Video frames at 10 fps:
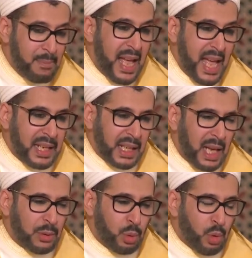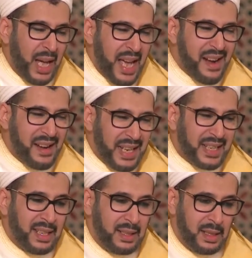معا قدر
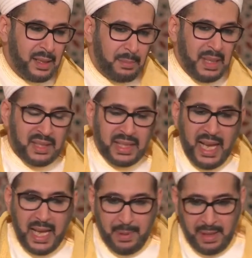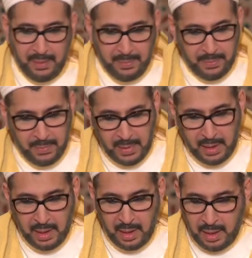حرك من صحاب
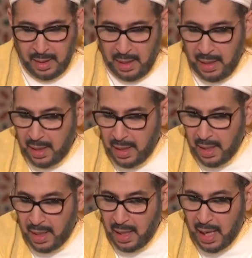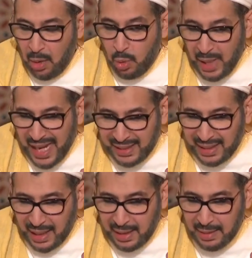ها هنا
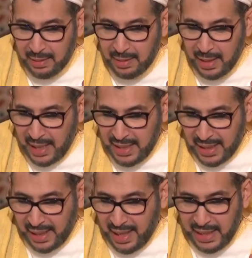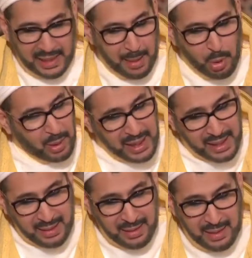أطلق أليس كذلك لم
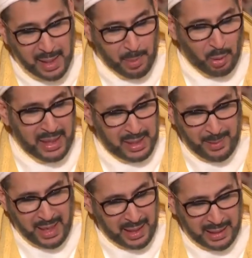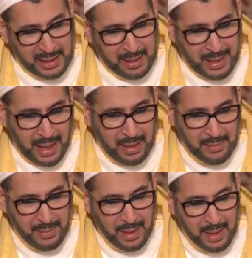يقيد لم يقيد بحركة من
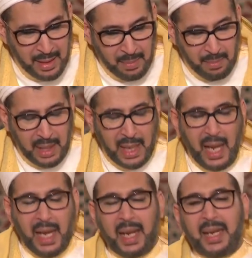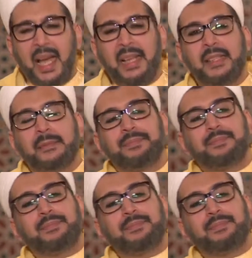من الحركات